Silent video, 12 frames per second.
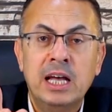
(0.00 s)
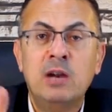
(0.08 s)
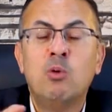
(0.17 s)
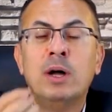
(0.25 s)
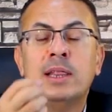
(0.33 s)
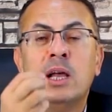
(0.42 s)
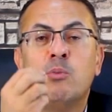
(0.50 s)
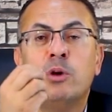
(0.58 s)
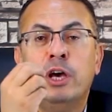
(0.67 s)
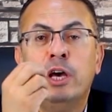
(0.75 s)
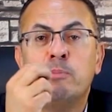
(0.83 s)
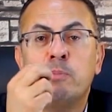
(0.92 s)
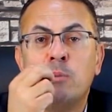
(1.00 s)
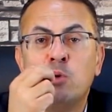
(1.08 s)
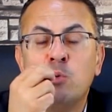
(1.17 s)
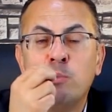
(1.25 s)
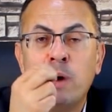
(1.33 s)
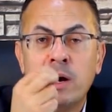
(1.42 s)
الواد لو بيحب
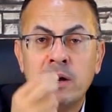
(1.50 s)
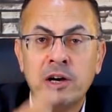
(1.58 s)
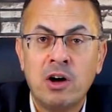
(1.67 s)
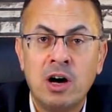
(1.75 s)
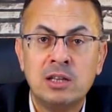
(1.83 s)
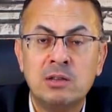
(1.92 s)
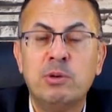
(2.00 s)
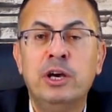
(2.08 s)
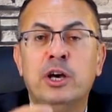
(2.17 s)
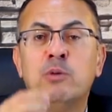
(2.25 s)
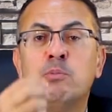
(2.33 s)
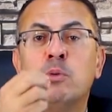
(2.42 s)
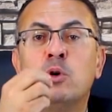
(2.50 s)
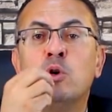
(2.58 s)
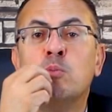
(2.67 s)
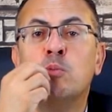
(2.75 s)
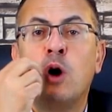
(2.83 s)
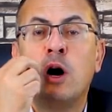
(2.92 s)
ابوه مر ايراد بيحب
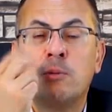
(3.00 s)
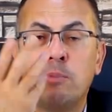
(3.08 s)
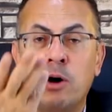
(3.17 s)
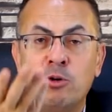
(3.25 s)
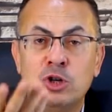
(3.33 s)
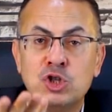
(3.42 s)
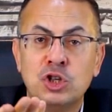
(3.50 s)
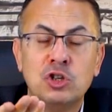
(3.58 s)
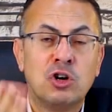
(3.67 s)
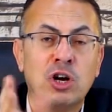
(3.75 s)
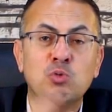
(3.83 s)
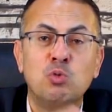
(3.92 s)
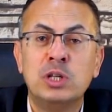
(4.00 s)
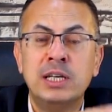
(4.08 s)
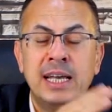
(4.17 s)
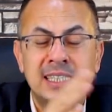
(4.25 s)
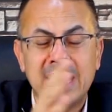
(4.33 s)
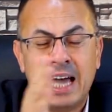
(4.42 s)
امه 24 ايراد ودي
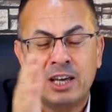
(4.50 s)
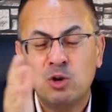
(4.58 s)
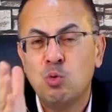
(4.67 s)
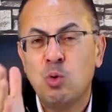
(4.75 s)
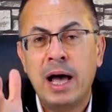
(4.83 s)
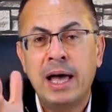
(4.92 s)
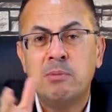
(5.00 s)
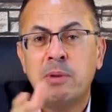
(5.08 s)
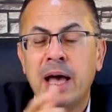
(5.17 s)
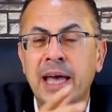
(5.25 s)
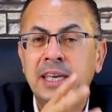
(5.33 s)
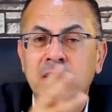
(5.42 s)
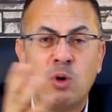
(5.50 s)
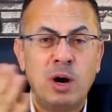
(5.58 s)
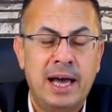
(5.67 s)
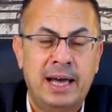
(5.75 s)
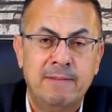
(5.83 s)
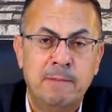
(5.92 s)
نزعه جوه قلب اي واحد